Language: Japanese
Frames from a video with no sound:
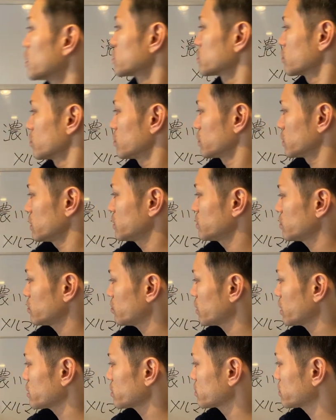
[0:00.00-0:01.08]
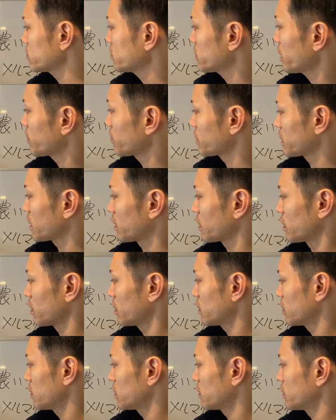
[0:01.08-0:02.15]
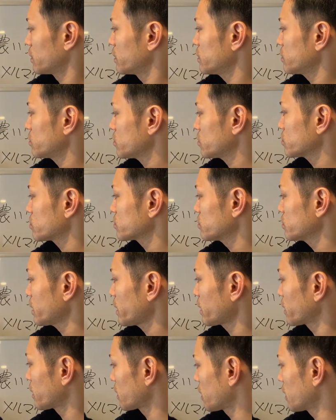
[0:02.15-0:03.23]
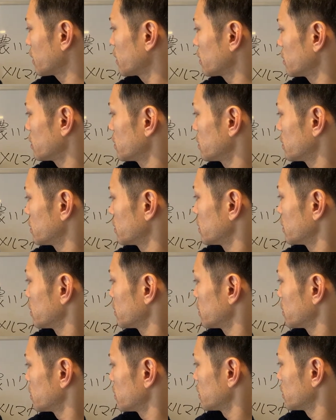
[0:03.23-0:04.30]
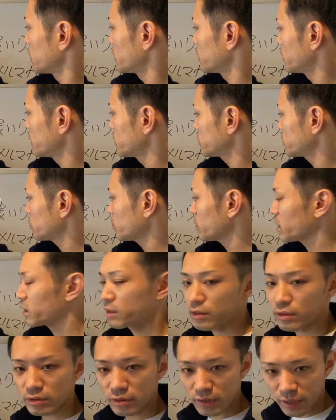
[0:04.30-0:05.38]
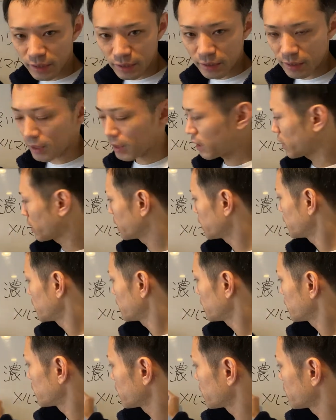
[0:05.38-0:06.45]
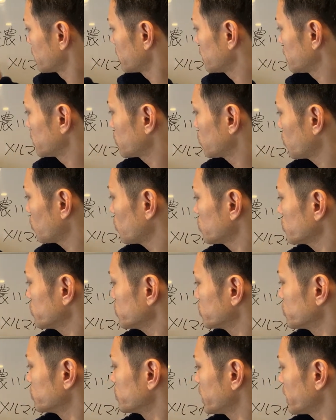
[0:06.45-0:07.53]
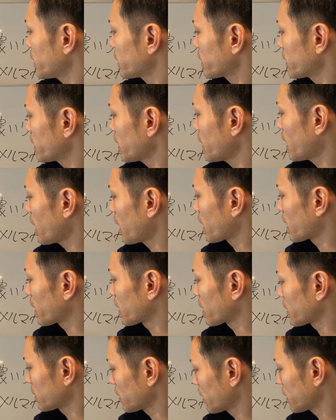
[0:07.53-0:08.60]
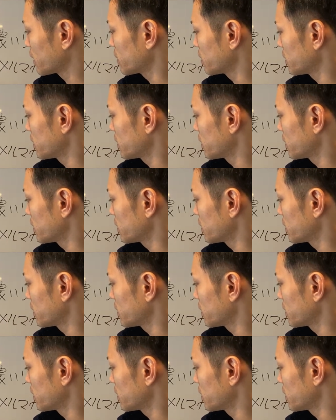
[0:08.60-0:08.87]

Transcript: その、リストが少ないみたいな。リスト少ないから、リストが少ないから、イコール売り上げが上がらない。